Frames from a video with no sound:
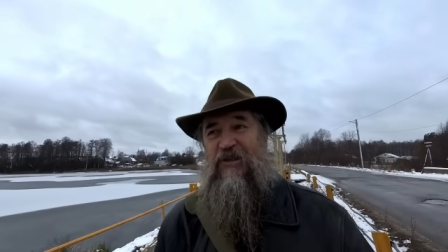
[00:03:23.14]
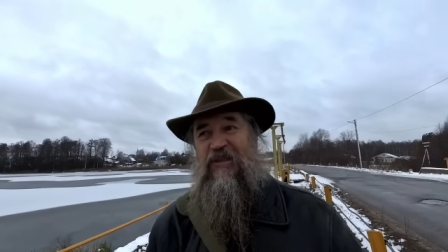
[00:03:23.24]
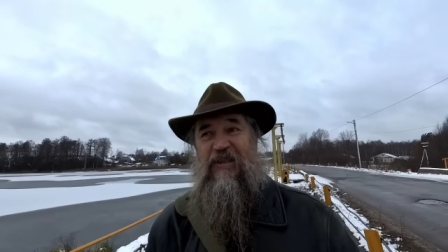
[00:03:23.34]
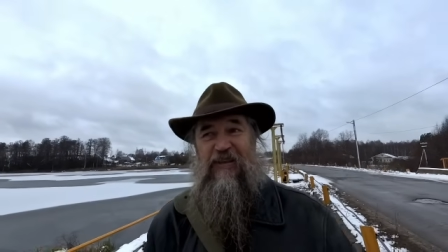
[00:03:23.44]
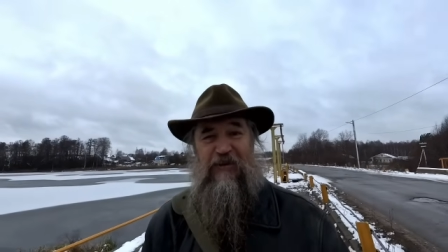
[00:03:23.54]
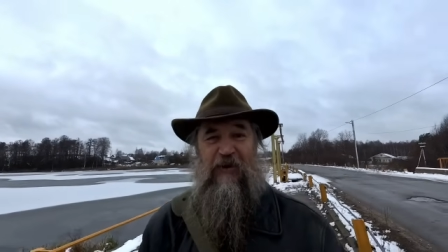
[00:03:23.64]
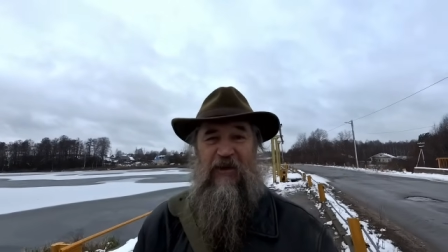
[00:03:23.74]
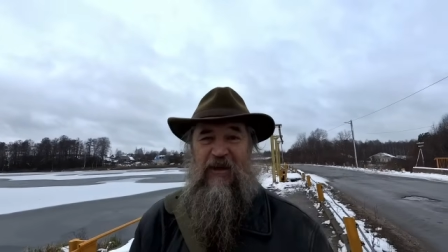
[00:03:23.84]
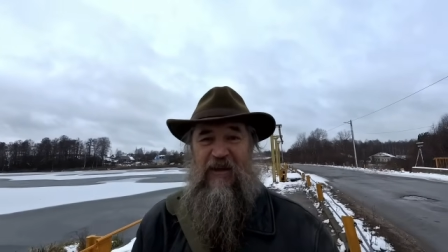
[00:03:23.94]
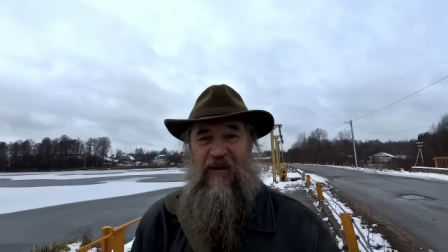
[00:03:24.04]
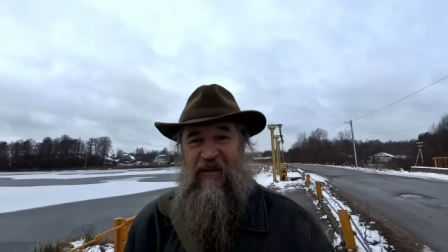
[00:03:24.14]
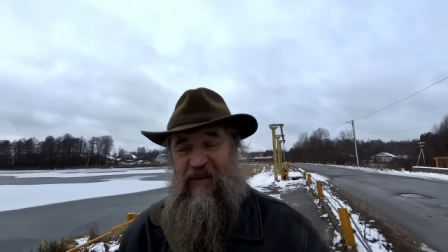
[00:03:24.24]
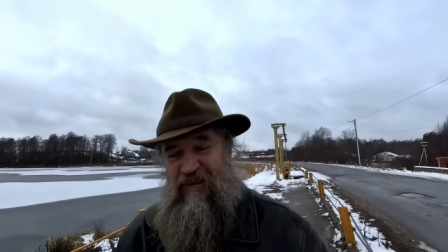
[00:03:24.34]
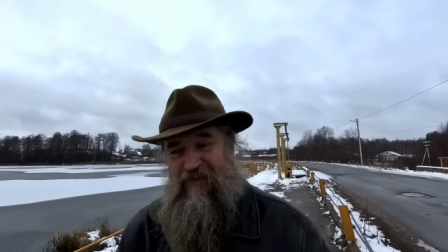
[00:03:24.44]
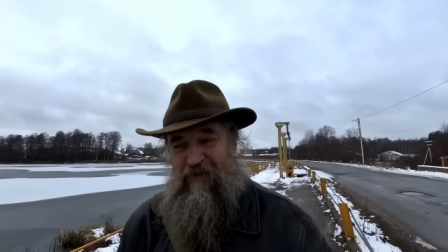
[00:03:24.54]
то есть те, кто
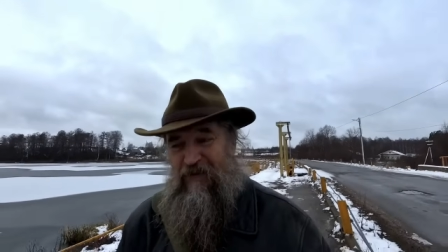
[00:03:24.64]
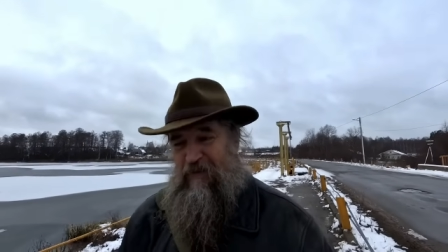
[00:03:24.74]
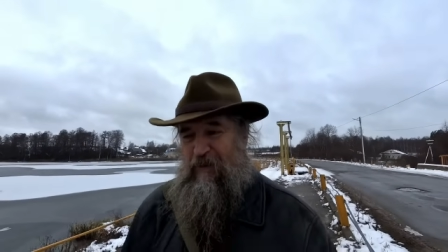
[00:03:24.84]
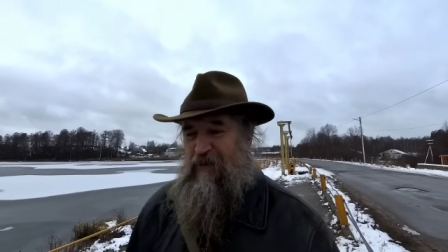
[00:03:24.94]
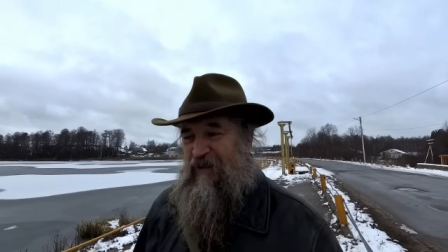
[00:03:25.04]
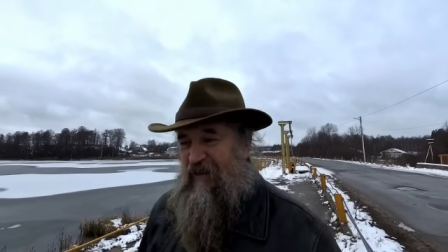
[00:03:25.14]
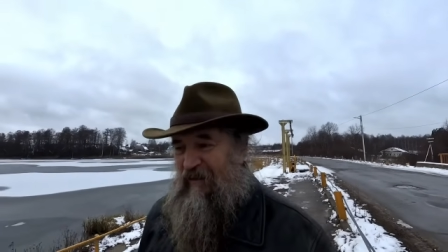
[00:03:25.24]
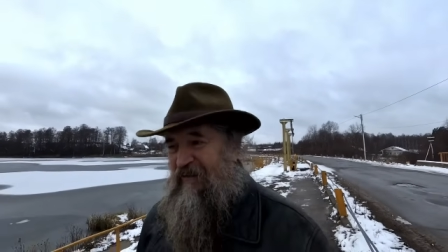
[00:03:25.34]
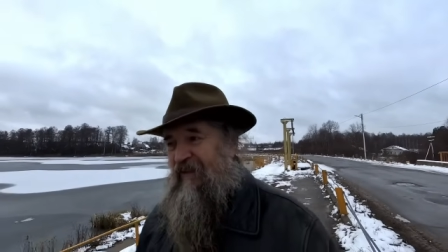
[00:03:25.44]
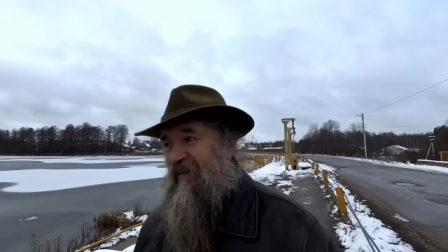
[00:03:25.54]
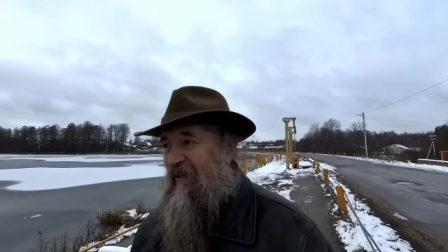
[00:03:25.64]
его вспоминает,